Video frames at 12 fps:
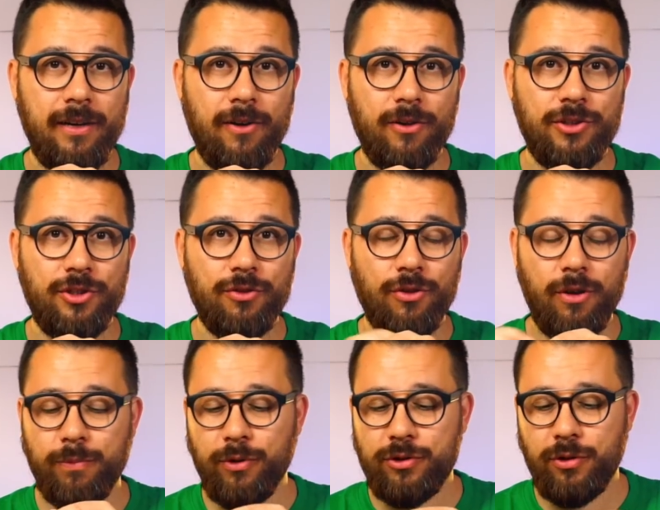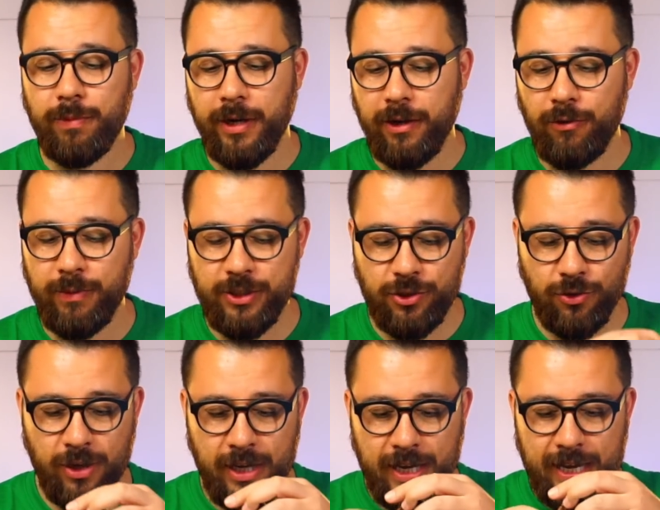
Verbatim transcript: oggi non ho al polso perché l'ho messo